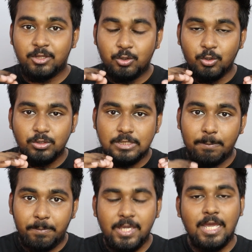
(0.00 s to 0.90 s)
तो
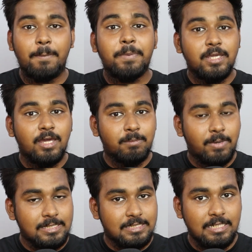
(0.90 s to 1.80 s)
जब भी आप
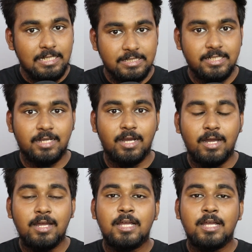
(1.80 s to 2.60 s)
ईयरबड्स लीजिएगा